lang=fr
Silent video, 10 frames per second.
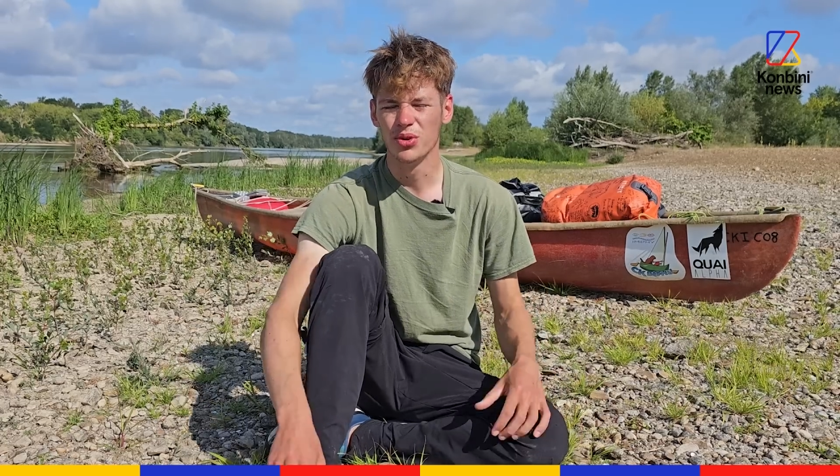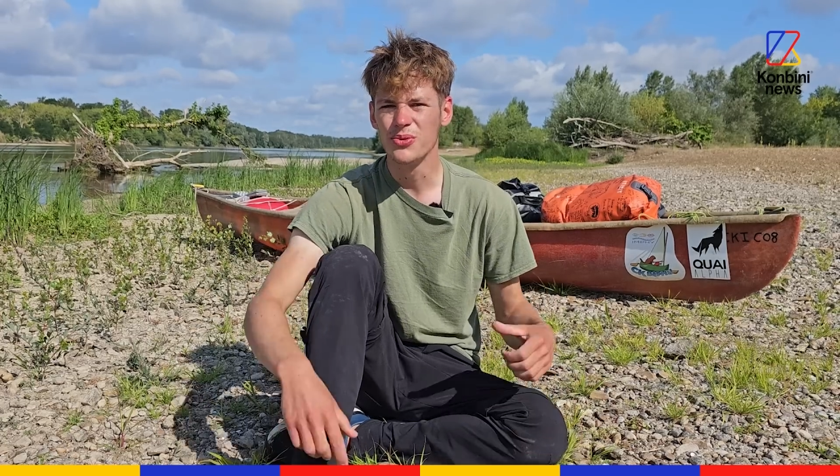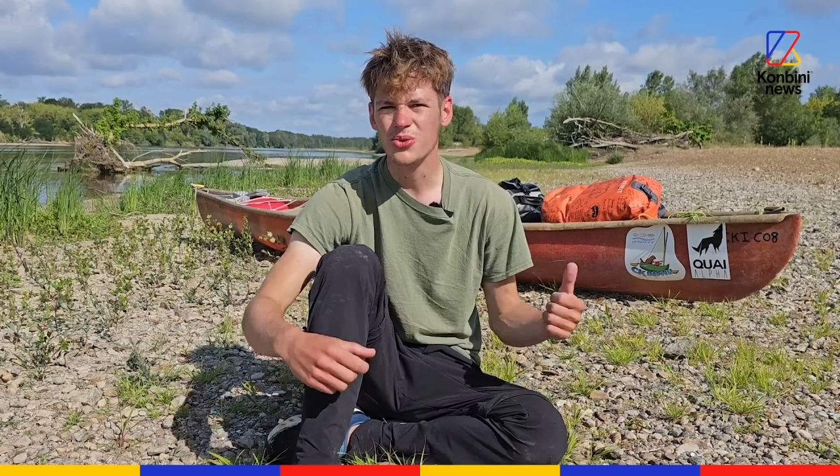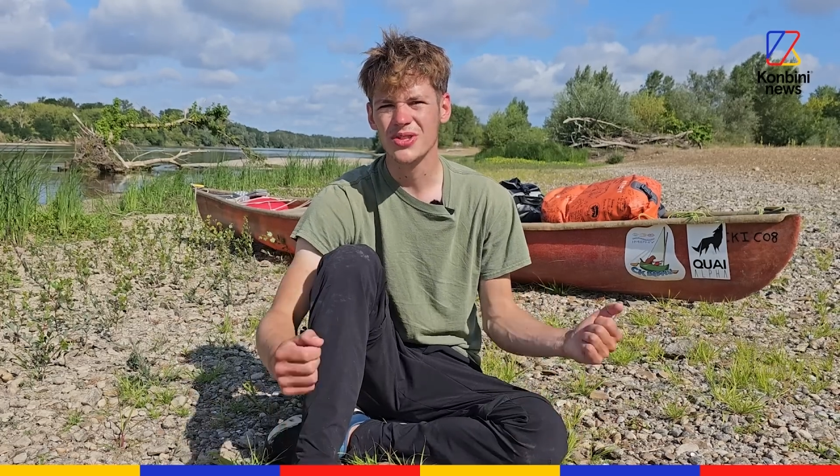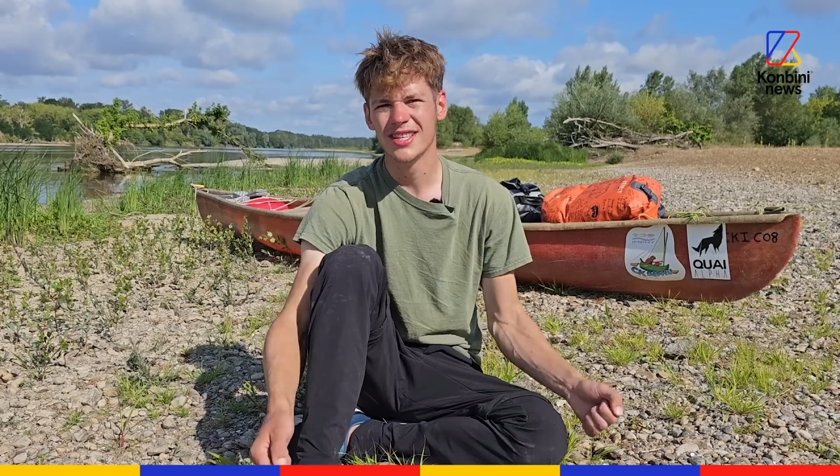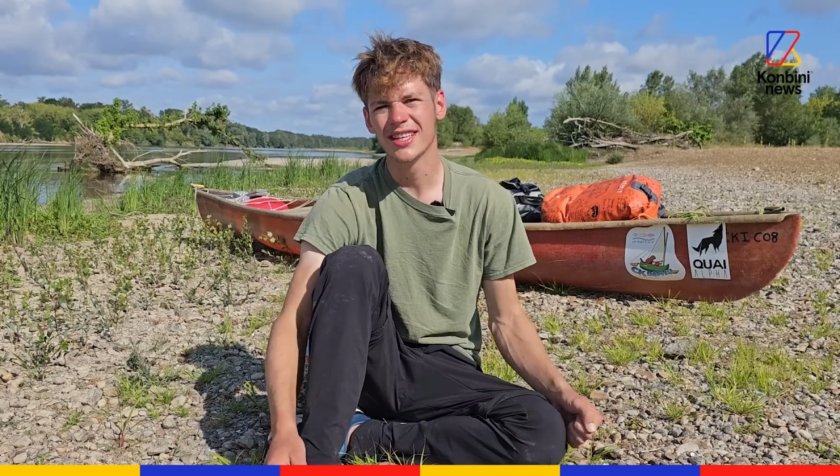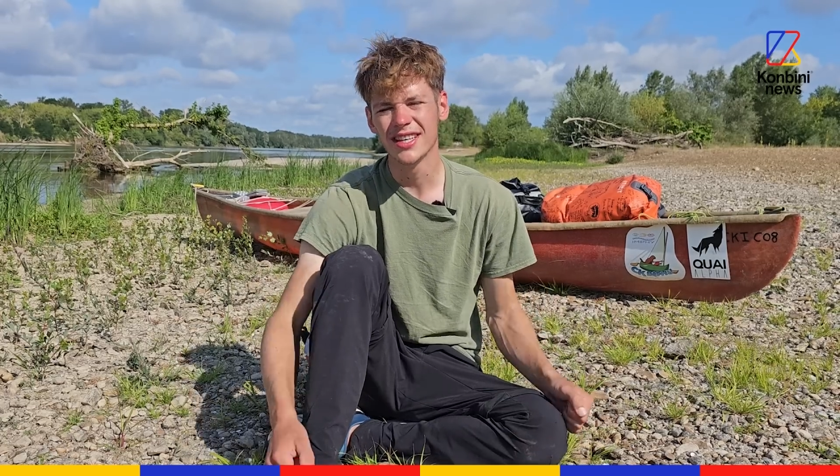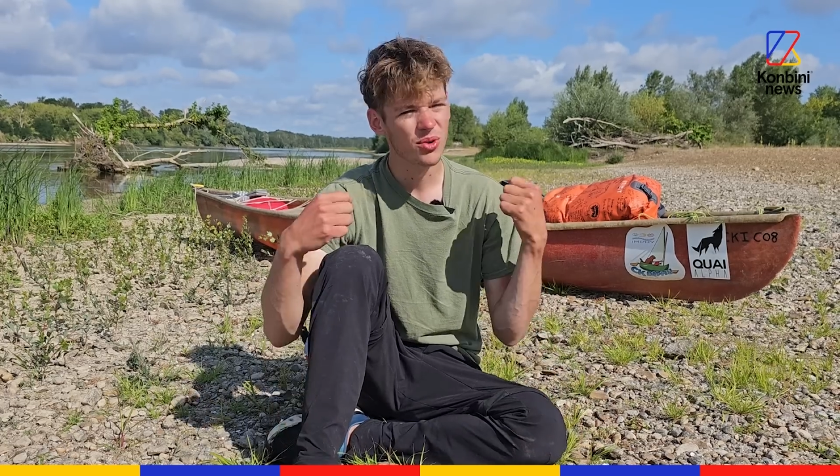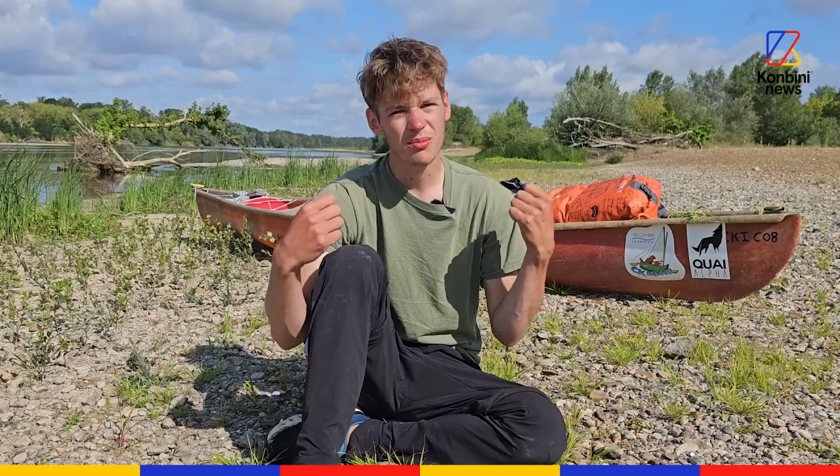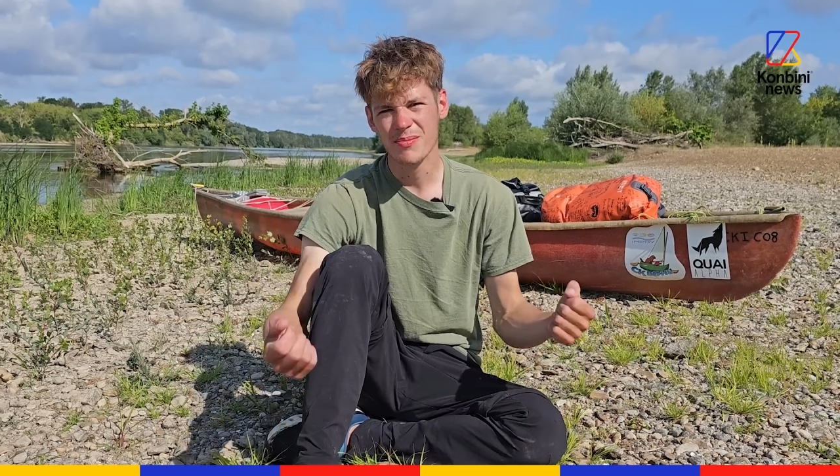pour me
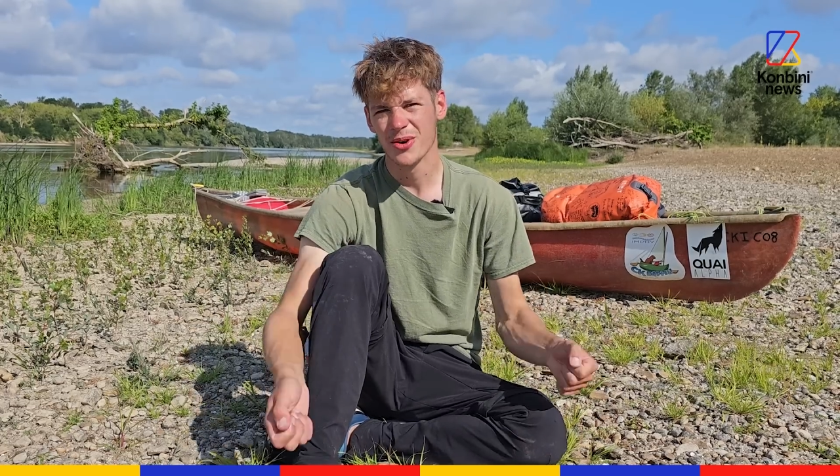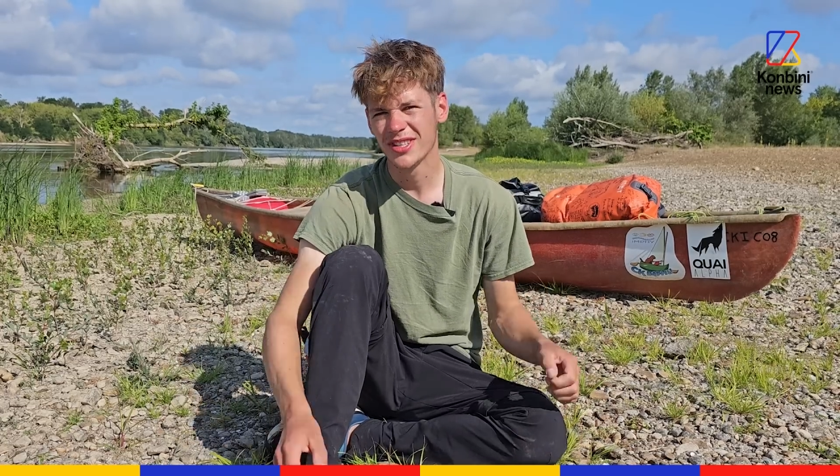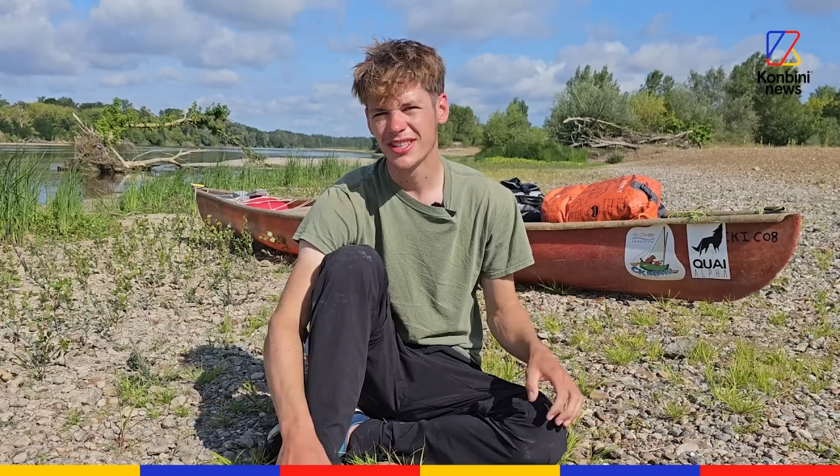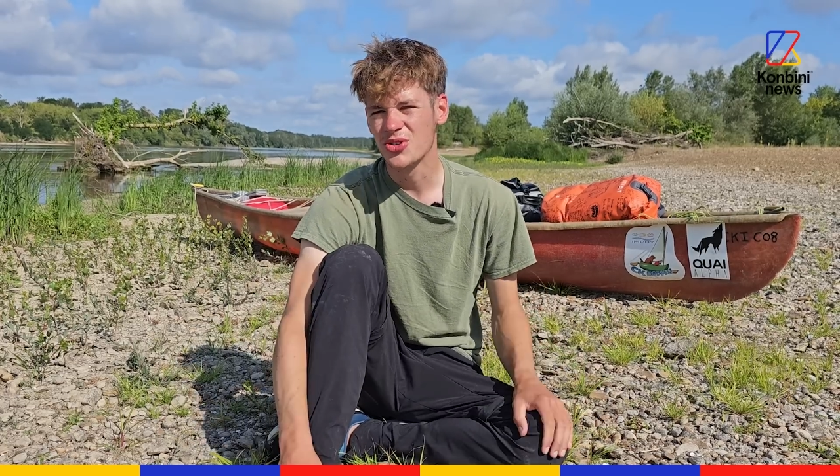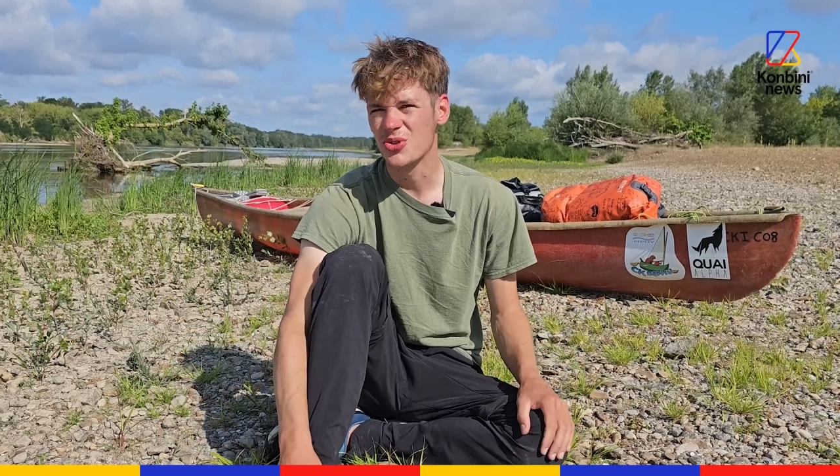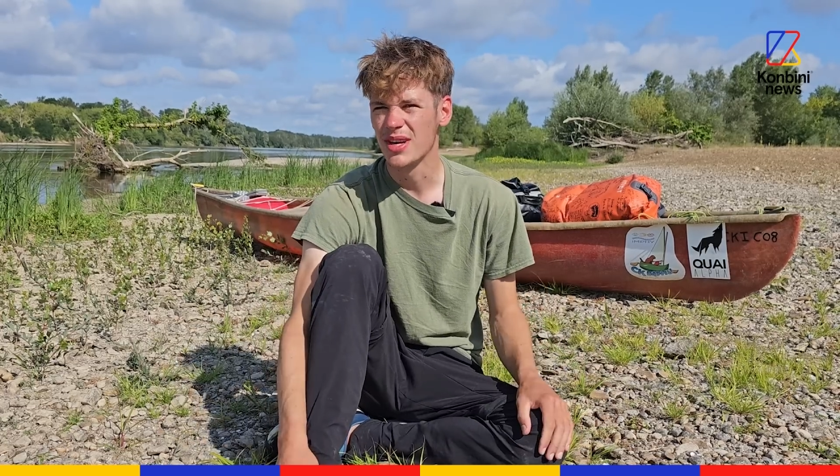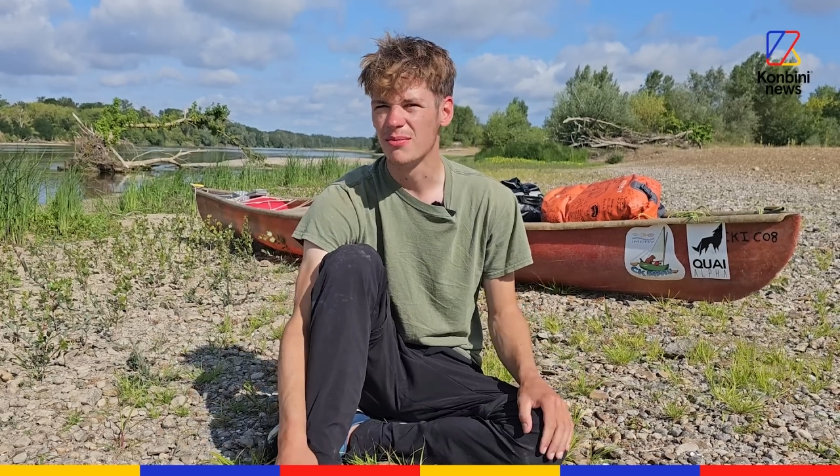soutenir, pour m'apporter des choses à